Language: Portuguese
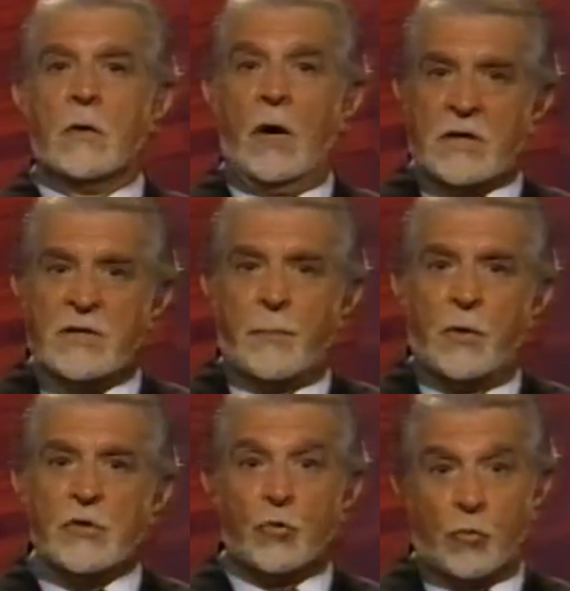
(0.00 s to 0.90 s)
Horas
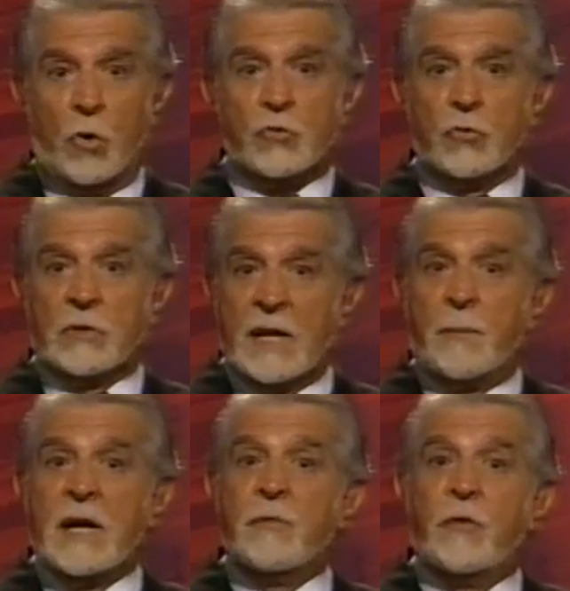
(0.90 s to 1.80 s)
depois, o cônsul da
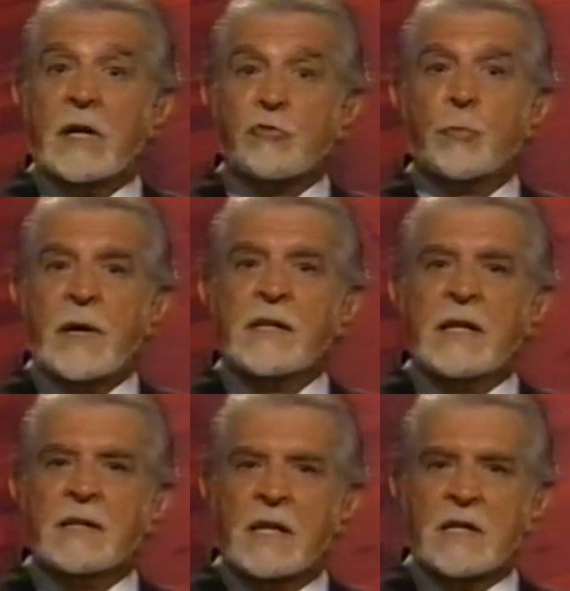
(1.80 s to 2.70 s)
Alemanha foi à
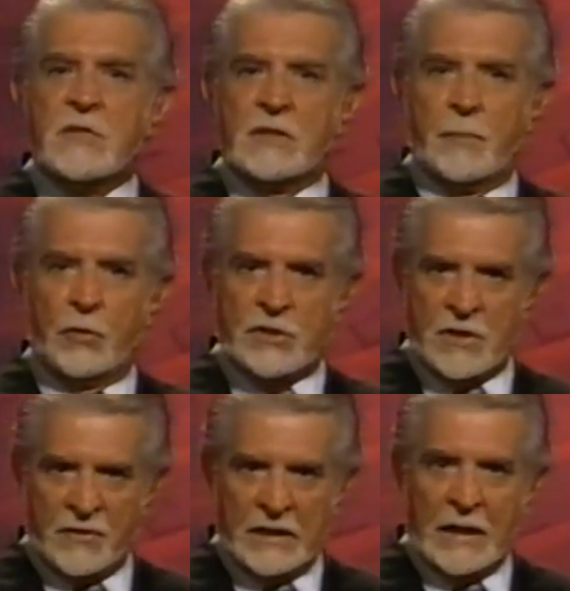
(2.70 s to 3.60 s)
superintendência da
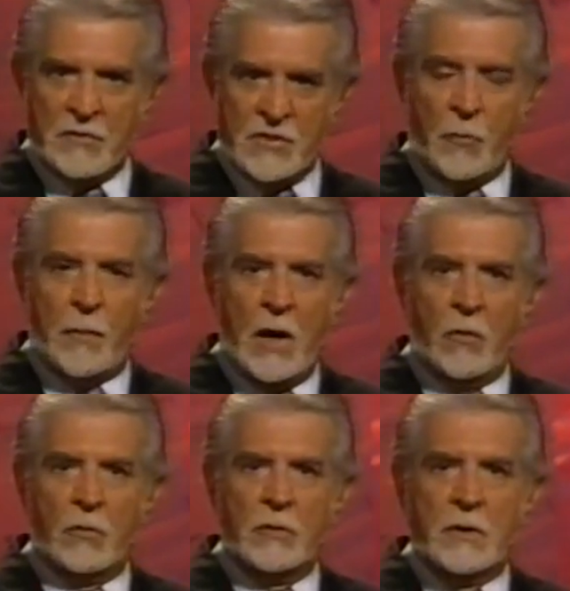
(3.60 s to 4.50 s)
Polícia Federal em São
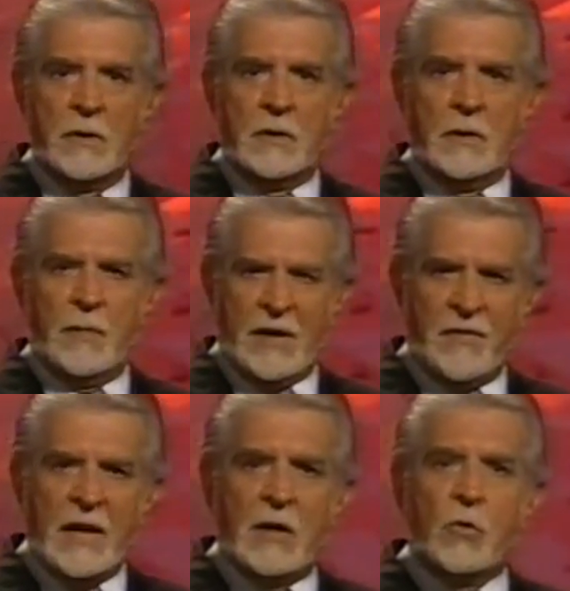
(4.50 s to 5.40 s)
Paulo para
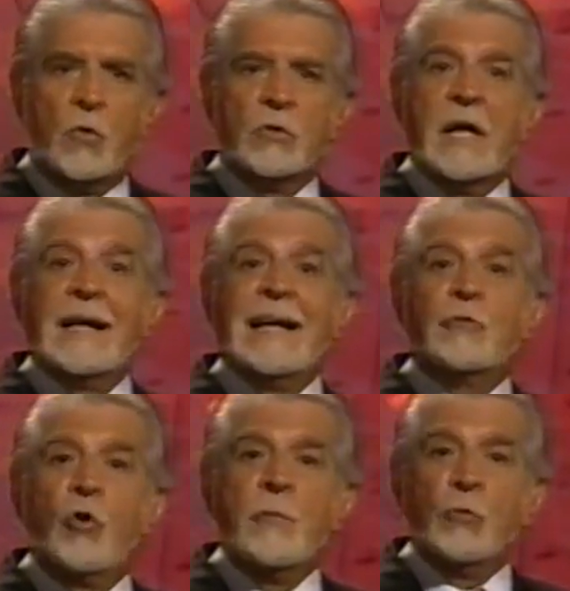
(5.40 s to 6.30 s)
falar com o
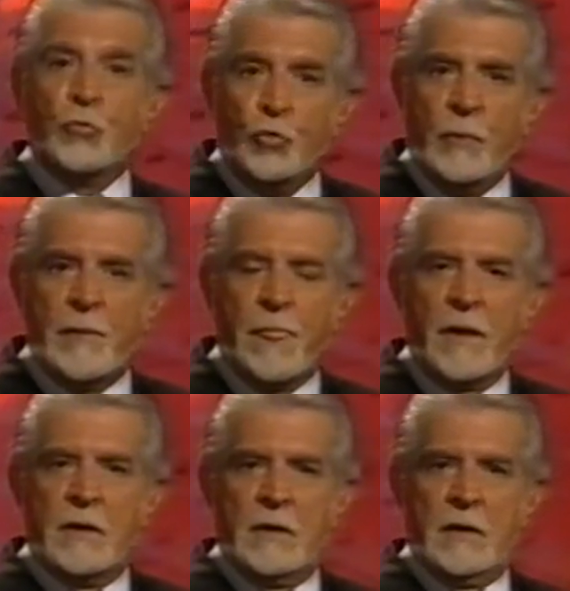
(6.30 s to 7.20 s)
delegado Romeu Tuma,
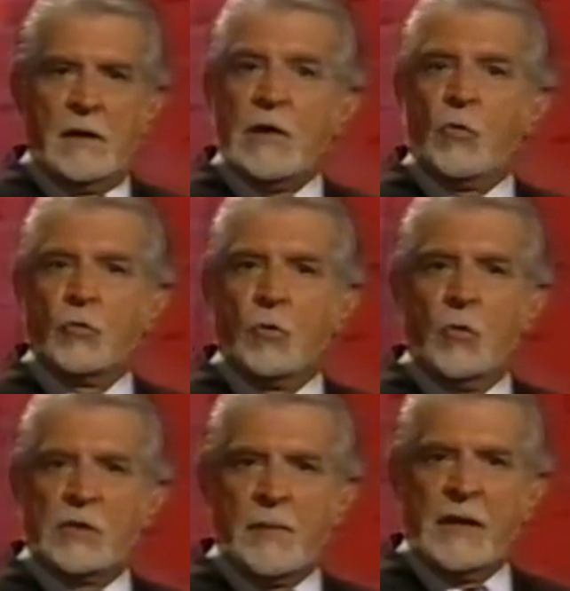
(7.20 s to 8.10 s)
ele
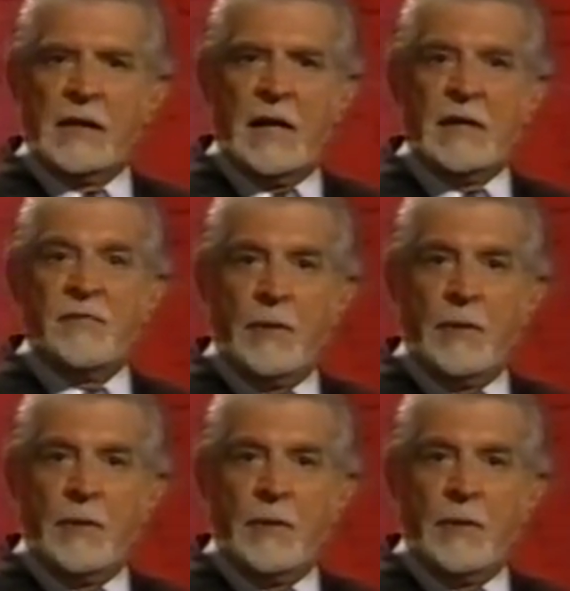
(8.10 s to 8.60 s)
contou que Mengele